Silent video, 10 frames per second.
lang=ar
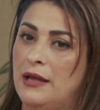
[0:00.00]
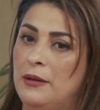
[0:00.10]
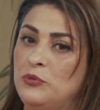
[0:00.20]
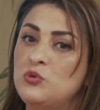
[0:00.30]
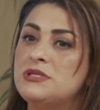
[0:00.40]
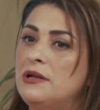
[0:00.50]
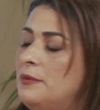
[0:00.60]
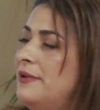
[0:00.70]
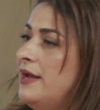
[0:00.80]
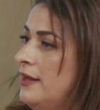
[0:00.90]
نوصل
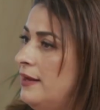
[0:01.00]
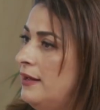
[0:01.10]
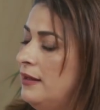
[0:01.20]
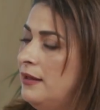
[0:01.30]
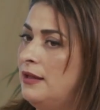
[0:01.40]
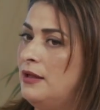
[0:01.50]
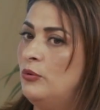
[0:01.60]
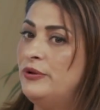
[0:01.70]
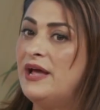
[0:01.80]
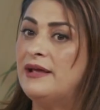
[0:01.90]
لمرحله
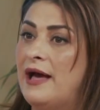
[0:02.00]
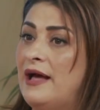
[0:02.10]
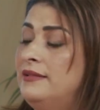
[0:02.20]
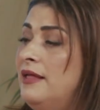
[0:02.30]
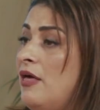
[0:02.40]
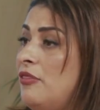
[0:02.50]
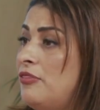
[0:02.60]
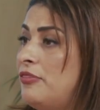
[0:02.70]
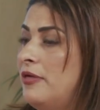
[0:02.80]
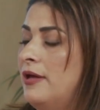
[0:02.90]
هناك احداث
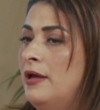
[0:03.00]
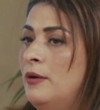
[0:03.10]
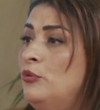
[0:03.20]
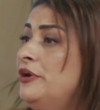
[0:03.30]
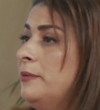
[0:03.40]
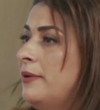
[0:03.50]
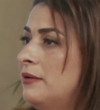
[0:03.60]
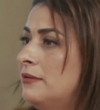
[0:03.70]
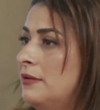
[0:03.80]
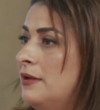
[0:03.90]
مرعبه
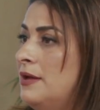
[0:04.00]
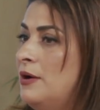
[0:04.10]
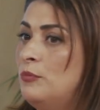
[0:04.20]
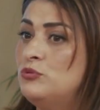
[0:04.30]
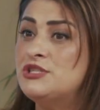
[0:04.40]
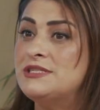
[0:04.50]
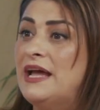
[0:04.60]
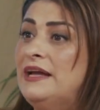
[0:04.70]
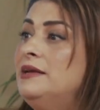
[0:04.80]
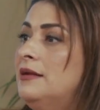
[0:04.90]

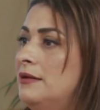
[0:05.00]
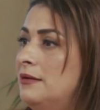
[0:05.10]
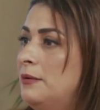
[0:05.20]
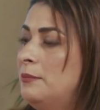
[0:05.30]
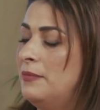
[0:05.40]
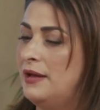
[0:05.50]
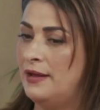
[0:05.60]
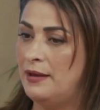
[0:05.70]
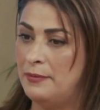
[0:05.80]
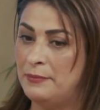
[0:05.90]
مستحيل
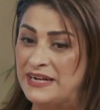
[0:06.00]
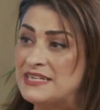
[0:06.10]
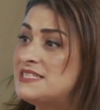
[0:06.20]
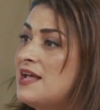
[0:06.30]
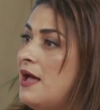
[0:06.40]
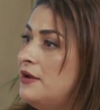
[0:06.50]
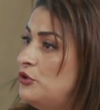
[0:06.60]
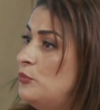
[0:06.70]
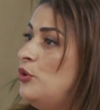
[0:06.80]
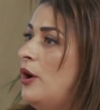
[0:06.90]
آه، انسان
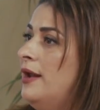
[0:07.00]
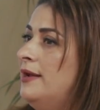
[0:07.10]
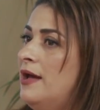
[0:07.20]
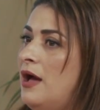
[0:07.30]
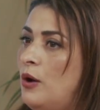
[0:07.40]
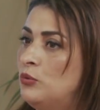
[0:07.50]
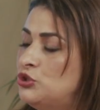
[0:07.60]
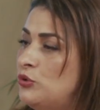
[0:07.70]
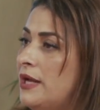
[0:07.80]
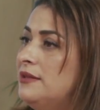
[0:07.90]
يمرق عليها او
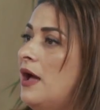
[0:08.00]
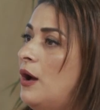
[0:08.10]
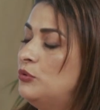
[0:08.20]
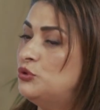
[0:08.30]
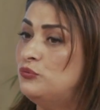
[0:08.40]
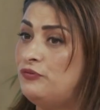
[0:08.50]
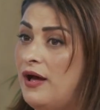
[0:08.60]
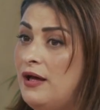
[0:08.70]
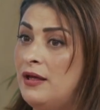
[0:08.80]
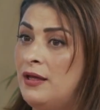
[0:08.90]
يشاهدها او
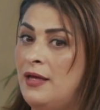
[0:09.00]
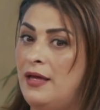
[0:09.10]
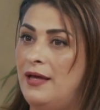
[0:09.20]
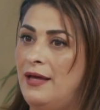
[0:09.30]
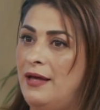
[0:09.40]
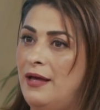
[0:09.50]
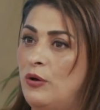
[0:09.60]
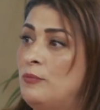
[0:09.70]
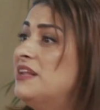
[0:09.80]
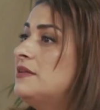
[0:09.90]
يشوفها آه،
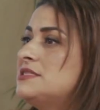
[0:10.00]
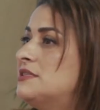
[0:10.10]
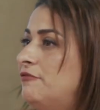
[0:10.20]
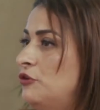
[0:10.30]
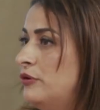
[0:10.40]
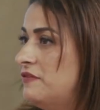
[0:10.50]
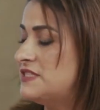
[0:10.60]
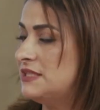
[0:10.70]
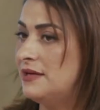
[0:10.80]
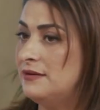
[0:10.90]
وما تاثر فيه
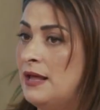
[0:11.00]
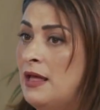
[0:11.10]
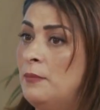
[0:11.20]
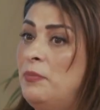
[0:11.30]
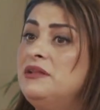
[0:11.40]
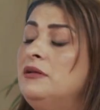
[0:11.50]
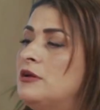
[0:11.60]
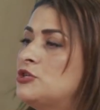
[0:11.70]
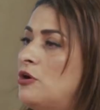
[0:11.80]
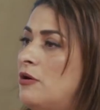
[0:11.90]
نفسيا بعض
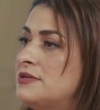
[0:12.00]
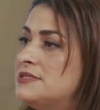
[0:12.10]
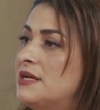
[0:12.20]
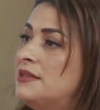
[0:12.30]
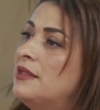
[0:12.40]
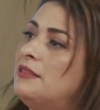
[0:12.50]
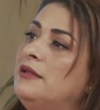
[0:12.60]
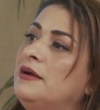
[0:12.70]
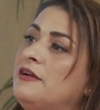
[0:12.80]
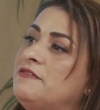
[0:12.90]
الاشخاص
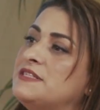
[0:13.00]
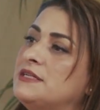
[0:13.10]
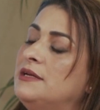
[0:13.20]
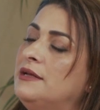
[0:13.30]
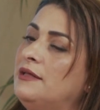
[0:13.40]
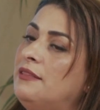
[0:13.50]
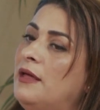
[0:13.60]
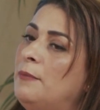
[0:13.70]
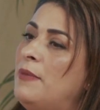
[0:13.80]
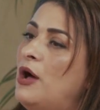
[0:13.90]
التاثير النفسي
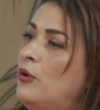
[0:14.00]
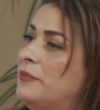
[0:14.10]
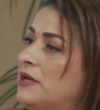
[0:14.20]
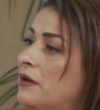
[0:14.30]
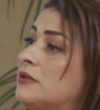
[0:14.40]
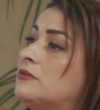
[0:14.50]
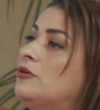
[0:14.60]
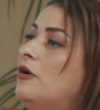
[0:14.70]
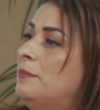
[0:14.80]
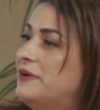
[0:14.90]
يذهب معهم الى
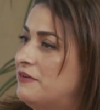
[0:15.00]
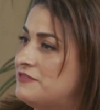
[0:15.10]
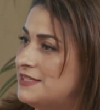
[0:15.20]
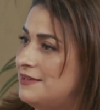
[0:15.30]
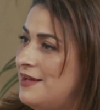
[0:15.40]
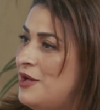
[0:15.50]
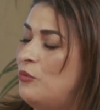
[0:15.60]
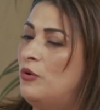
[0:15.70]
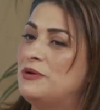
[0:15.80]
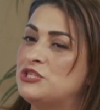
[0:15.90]
الاضطراب النفسي
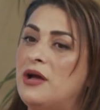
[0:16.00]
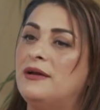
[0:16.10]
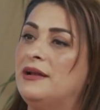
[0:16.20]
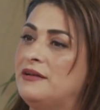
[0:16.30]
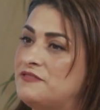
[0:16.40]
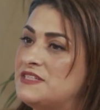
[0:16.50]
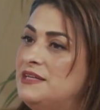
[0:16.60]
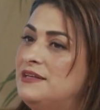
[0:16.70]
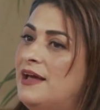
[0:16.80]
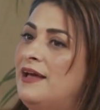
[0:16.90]
ومشاكل
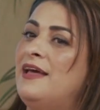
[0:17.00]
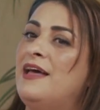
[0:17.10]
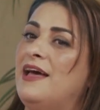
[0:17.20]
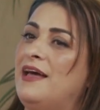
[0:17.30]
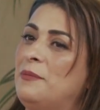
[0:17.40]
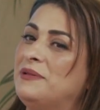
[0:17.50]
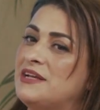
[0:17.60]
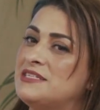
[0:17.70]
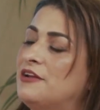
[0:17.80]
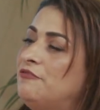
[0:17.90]
نفسيه آه،
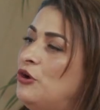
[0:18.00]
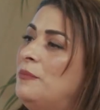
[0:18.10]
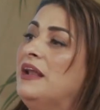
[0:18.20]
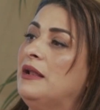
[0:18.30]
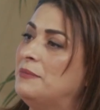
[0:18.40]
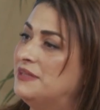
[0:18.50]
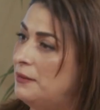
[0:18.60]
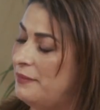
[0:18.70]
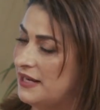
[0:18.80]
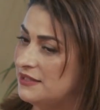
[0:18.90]
بتاثر فيهم على المدى
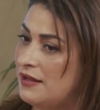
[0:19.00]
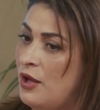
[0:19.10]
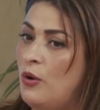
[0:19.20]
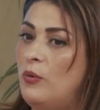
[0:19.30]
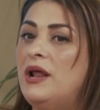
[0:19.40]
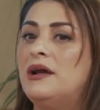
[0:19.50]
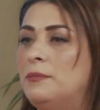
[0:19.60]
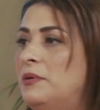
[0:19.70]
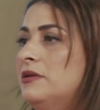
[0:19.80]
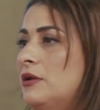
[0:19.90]
البعيد
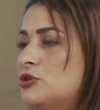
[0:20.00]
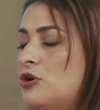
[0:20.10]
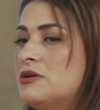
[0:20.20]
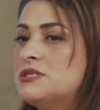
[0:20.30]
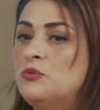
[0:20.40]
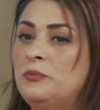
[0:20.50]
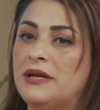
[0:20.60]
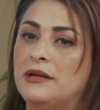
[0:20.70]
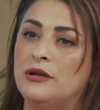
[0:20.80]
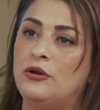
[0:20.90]
ولكن بعض الاشخاص
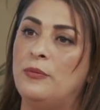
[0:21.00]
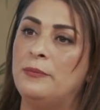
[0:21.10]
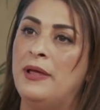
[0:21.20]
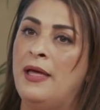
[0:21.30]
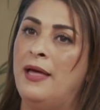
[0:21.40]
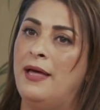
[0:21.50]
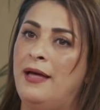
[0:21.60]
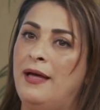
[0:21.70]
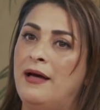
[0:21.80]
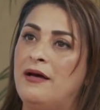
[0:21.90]
ممكن انهم
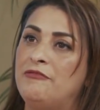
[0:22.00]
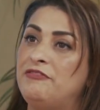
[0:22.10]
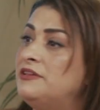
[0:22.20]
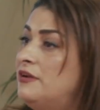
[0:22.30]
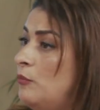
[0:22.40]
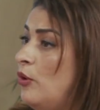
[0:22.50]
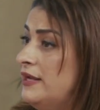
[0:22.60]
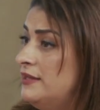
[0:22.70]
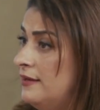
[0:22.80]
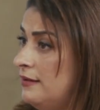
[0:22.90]
فتره
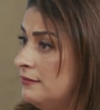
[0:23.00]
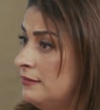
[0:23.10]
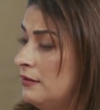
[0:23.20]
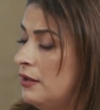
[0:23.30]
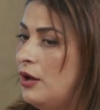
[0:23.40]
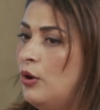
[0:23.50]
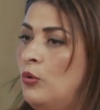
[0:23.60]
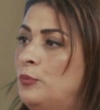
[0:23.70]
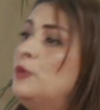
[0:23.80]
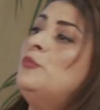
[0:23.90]
معينه
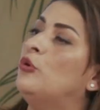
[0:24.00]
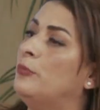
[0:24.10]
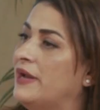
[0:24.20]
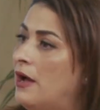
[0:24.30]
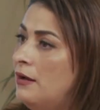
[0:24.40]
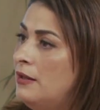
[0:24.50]
وبيمرقوا منها